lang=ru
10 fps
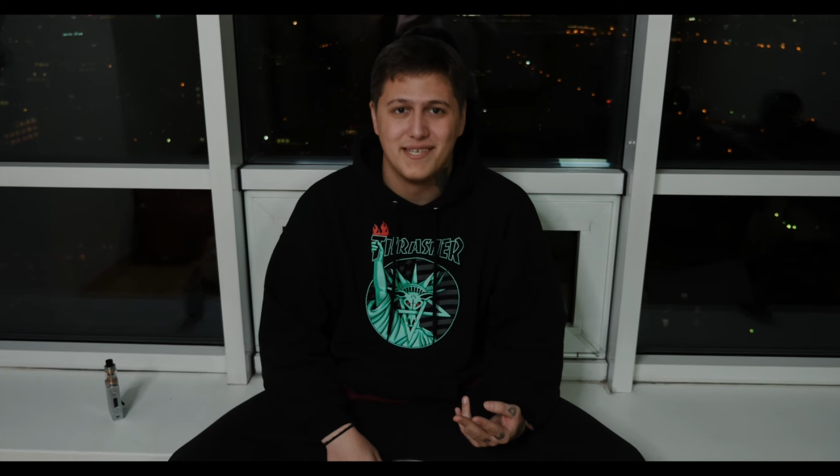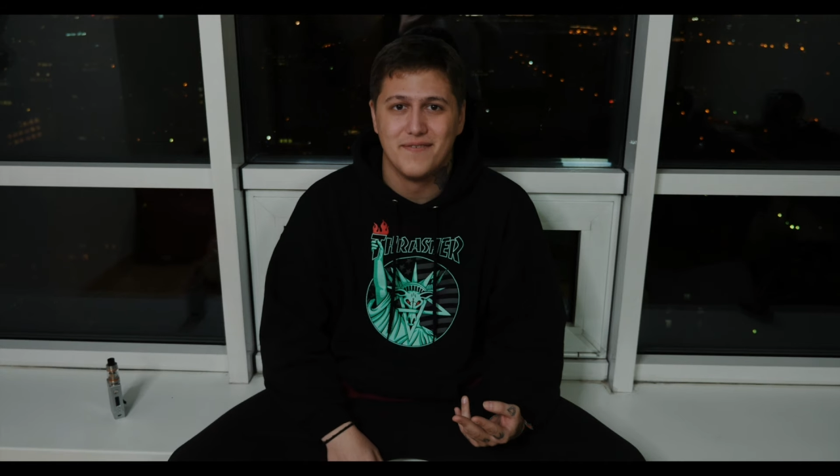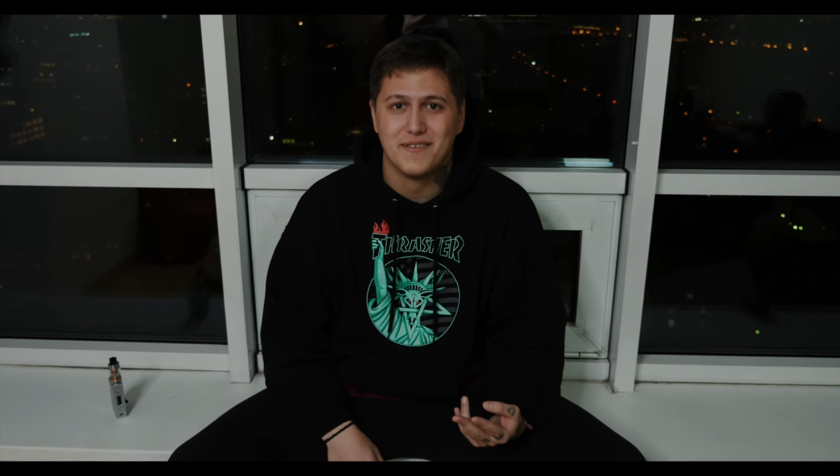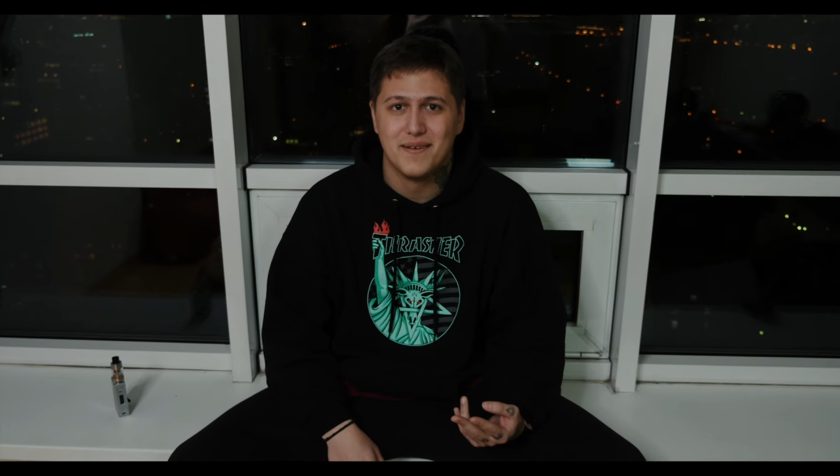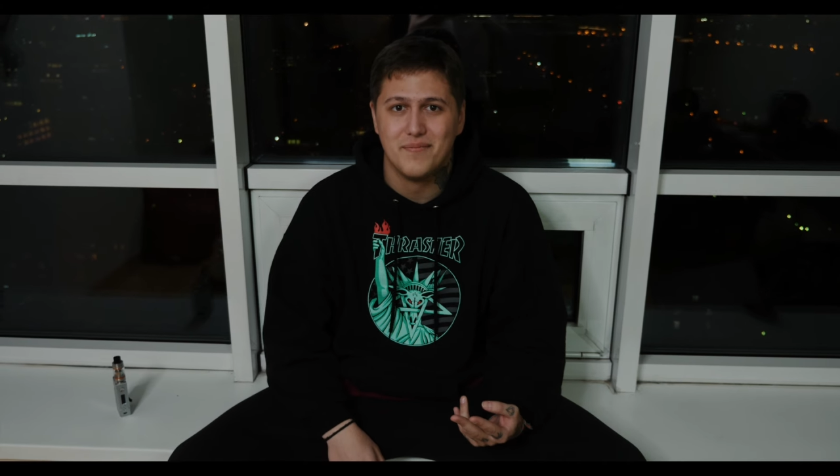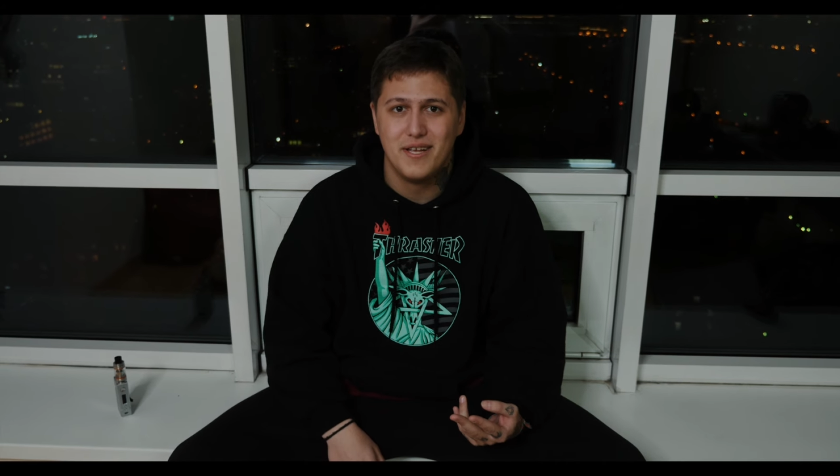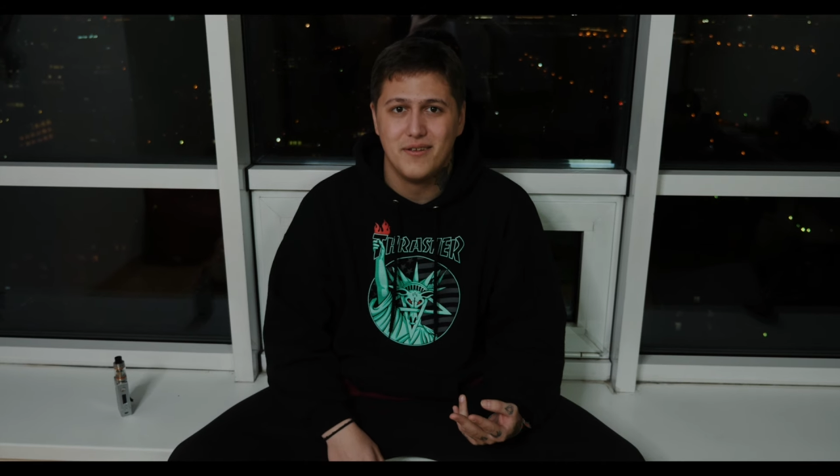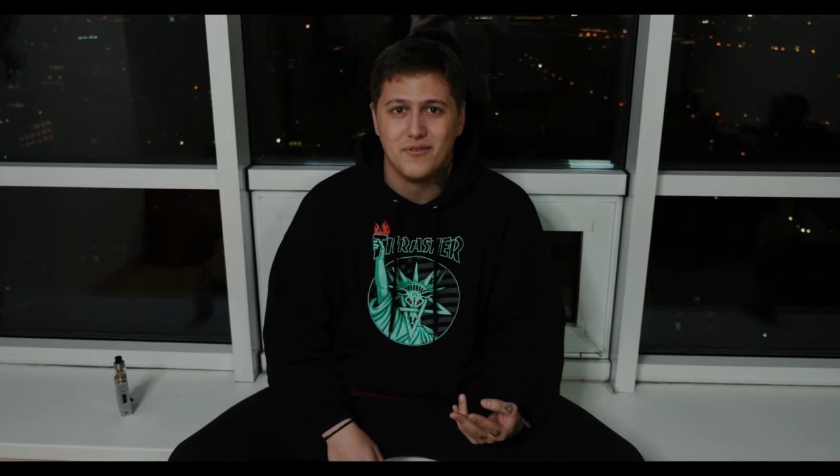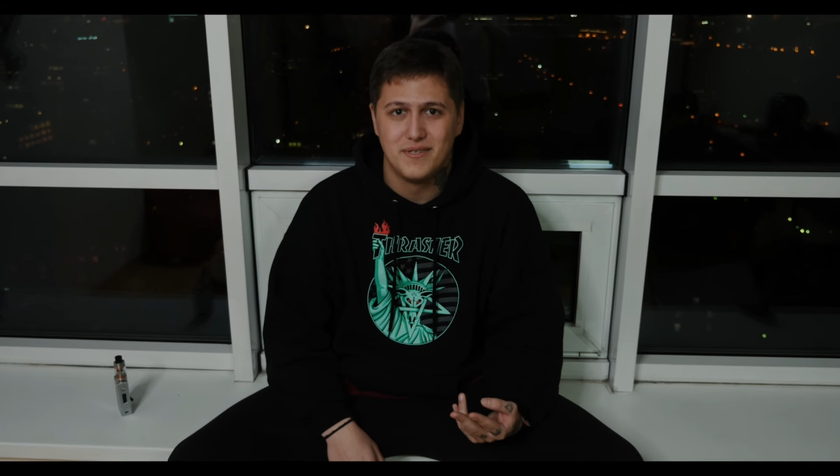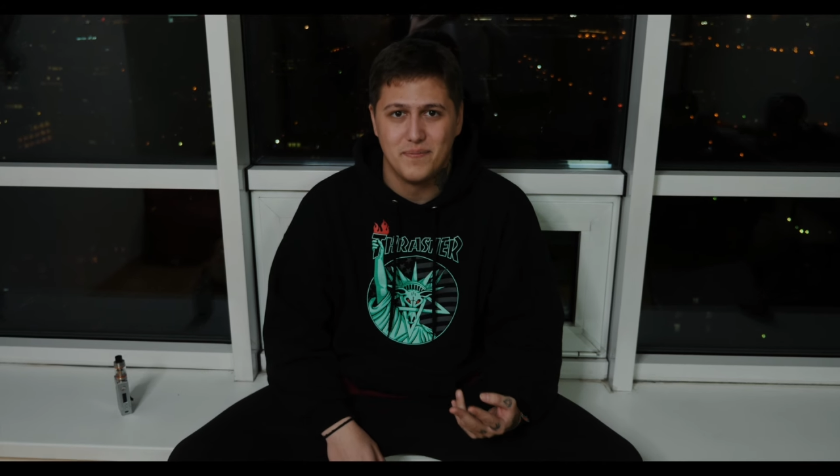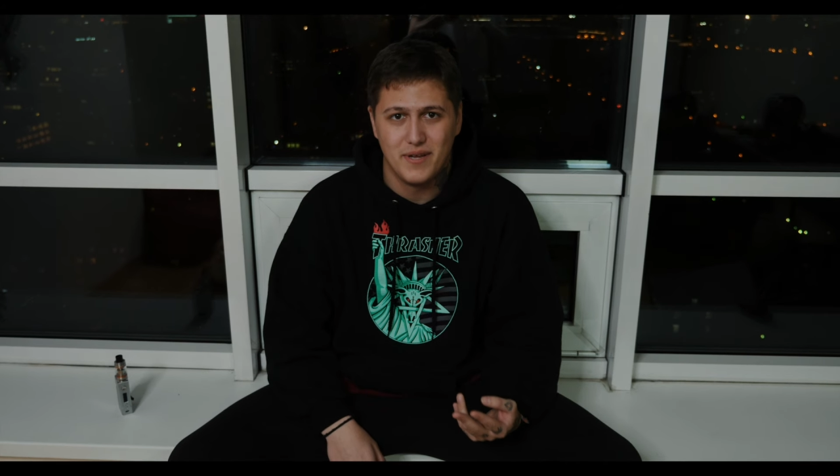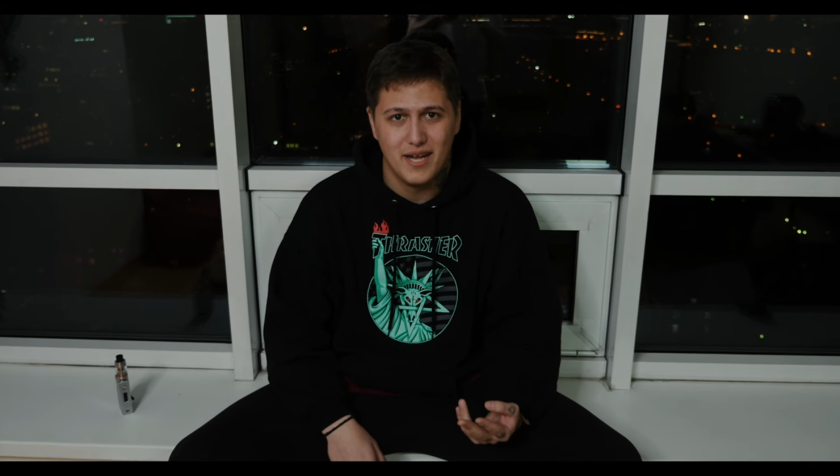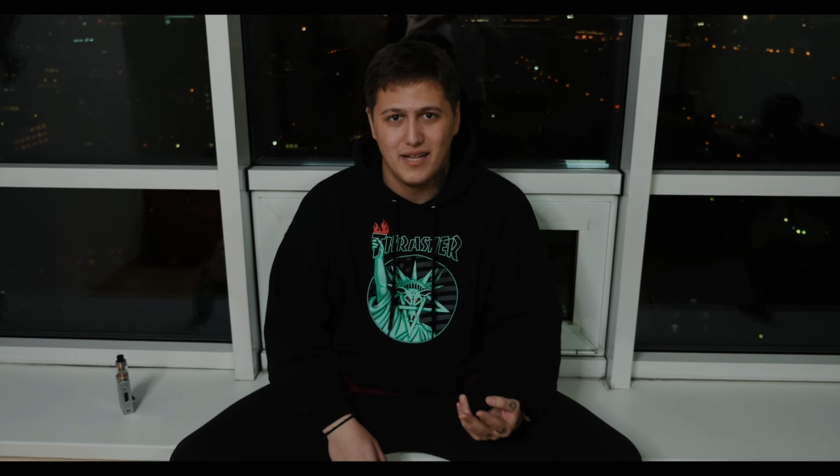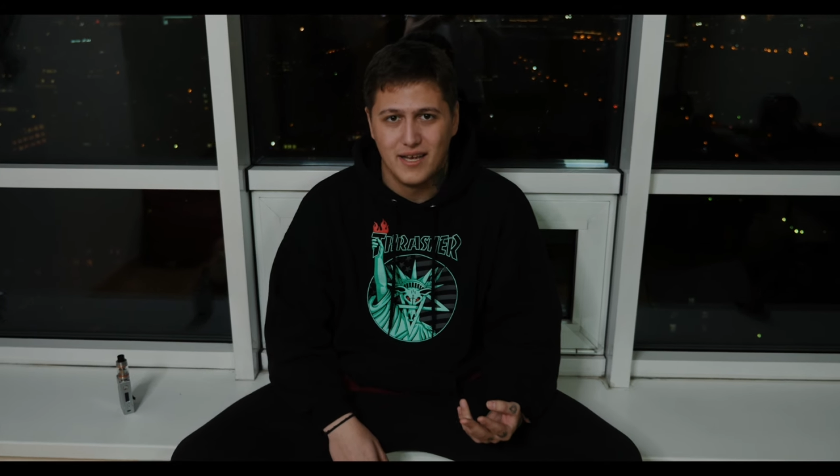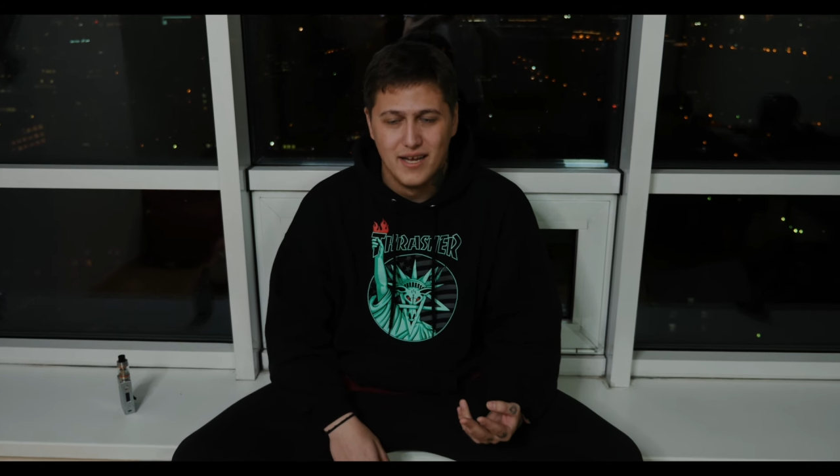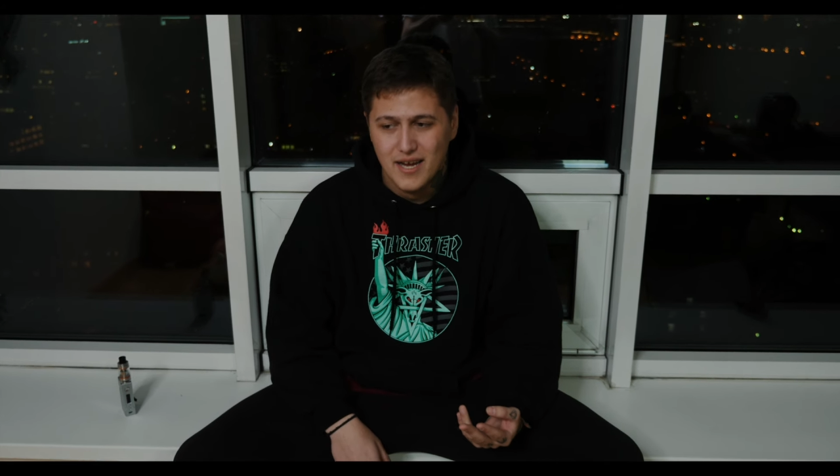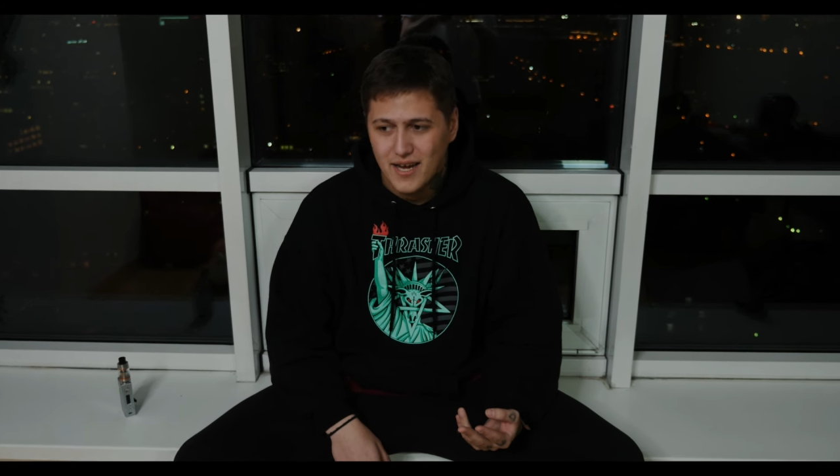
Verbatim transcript: себя возомнили, но типа реально